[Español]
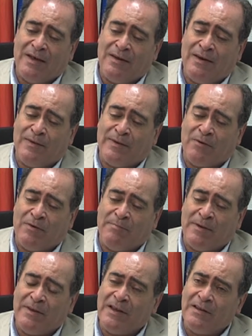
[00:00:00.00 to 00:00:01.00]
iniciar un
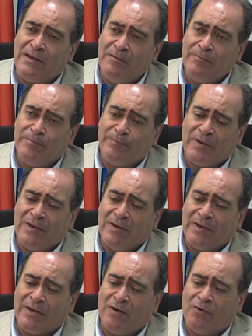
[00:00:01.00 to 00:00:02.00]
expediente que